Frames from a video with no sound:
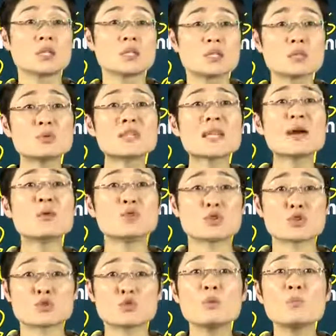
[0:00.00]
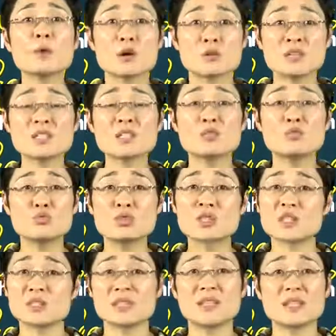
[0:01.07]
结果带我的时候，我表哥这个无耻
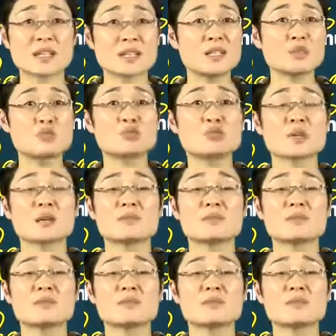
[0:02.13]
的人也跟着去了。